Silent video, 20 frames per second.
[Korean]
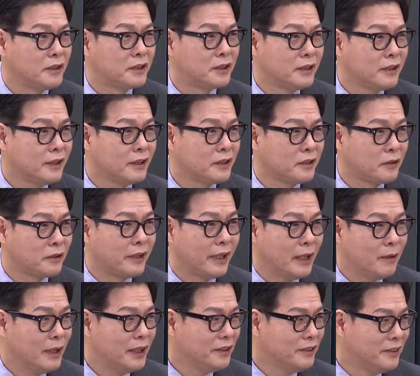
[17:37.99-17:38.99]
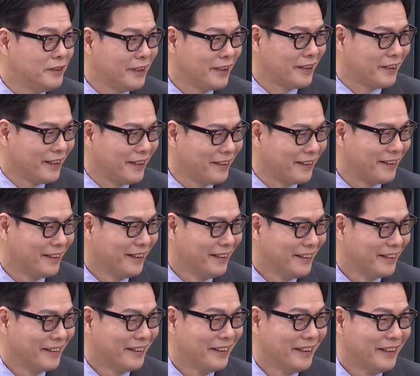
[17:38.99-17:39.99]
지금까지 그렇게 해왔는데 그렇죠.